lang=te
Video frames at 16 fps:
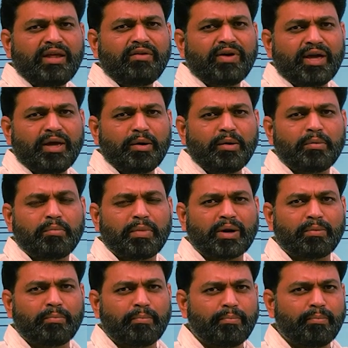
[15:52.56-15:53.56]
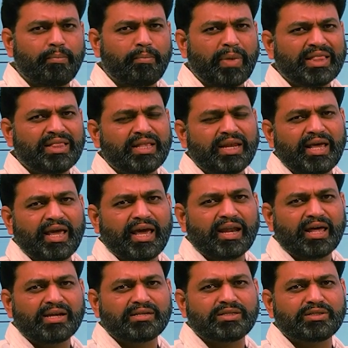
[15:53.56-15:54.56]
ఎనీవే మనం మంత్లీ
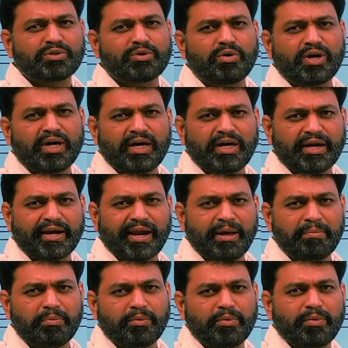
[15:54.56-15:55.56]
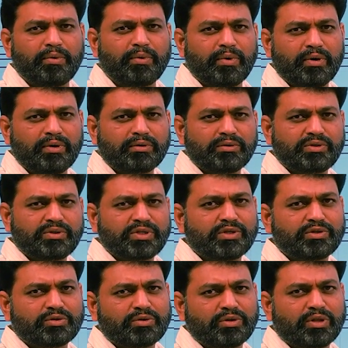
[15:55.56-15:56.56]
అనాలిసిస్ కూడా రేపు
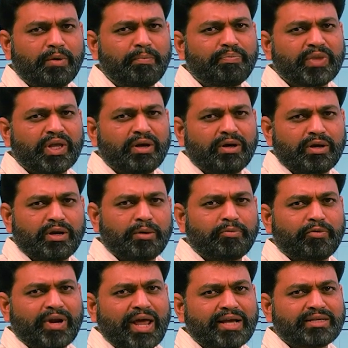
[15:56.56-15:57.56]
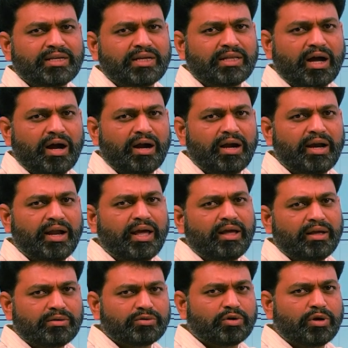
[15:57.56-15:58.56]
చేసుకున్నాం రేపు వినాయక చవితి హాలిడే
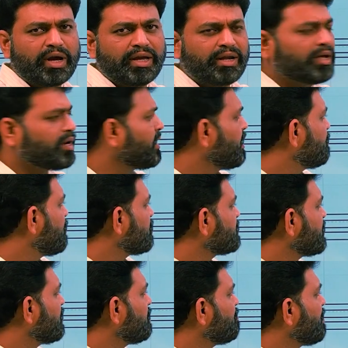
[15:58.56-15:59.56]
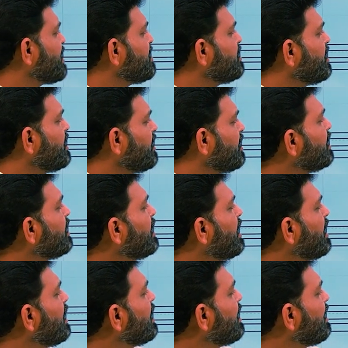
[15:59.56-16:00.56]
సో అయినా రేపు ఒకసారి మంత్లీ
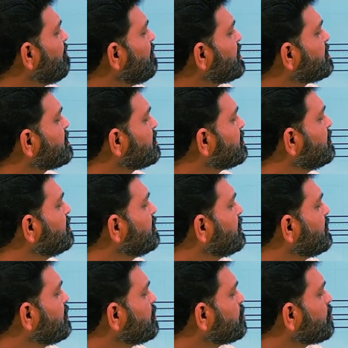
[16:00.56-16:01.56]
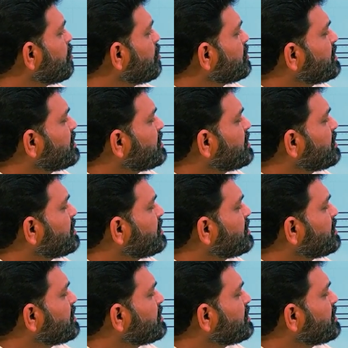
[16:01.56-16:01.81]
లెవెల్స్ సో